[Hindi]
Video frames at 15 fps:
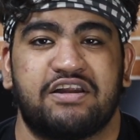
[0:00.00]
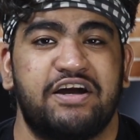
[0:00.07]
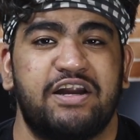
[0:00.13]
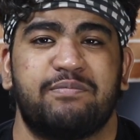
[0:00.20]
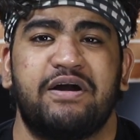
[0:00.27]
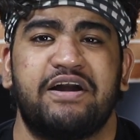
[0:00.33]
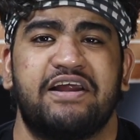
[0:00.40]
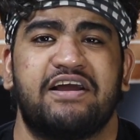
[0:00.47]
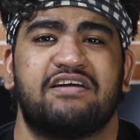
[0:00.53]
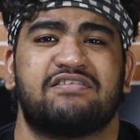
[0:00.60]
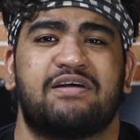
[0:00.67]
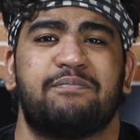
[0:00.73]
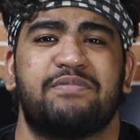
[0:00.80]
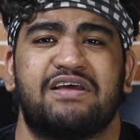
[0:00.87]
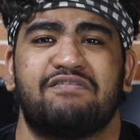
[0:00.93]
थ्री डी प्रिंटिंग इज
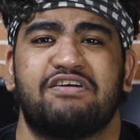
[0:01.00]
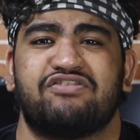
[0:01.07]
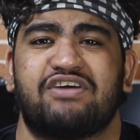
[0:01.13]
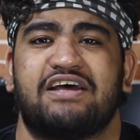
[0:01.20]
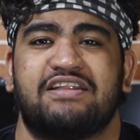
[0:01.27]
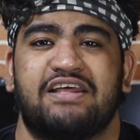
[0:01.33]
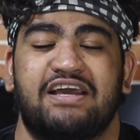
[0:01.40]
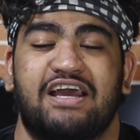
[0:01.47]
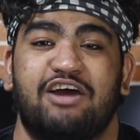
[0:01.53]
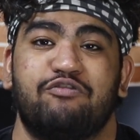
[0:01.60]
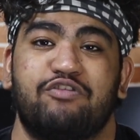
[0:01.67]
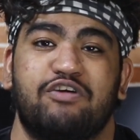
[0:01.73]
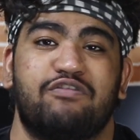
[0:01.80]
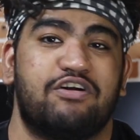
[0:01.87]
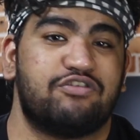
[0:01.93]
समथिंग विच आई थिंक
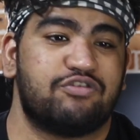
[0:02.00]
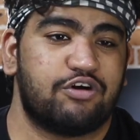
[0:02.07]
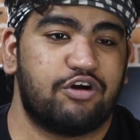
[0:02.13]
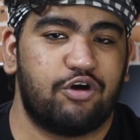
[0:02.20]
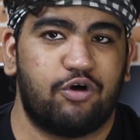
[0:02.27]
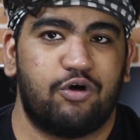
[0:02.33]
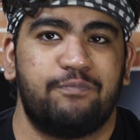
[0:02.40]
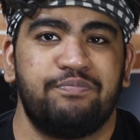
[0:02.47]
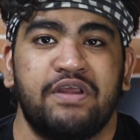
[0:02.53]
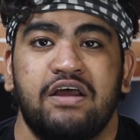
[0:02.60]
एवरी वन शुड नो